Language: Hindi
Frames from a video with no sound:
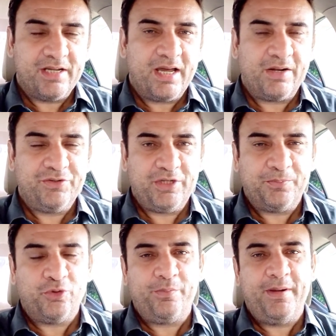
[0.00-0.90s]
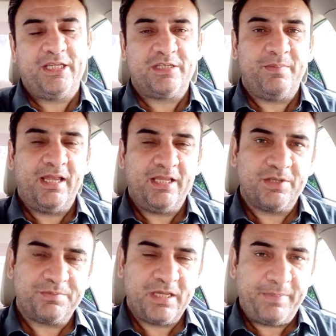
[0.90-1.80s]
जा रहा हूँ इस रिपोर्ट में जिसमें
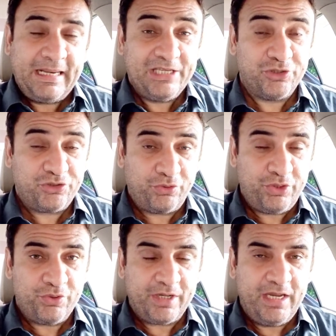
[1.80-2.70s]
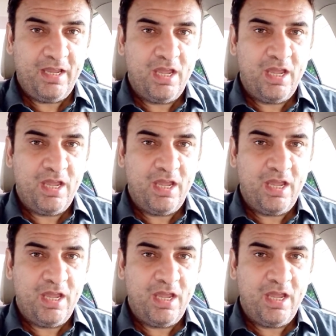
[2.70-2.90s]
सबसे पहली जो स्टोरी होगी